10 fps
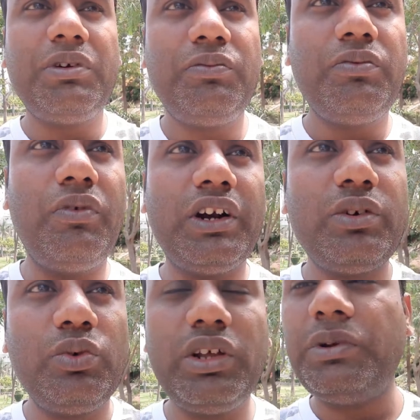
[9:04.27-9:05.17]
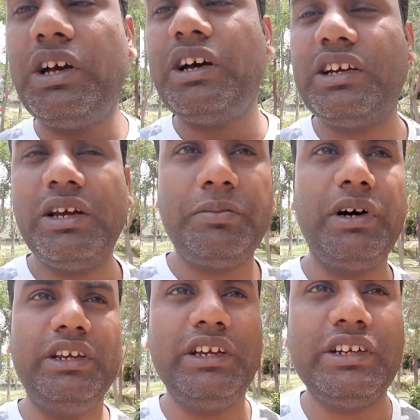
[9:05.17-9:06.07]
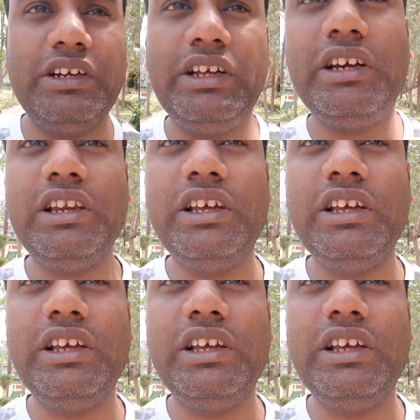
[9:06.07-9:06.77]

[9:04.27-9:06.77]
में वाटर कूलर भी लगा रखा है पानी के ठंडे के लिए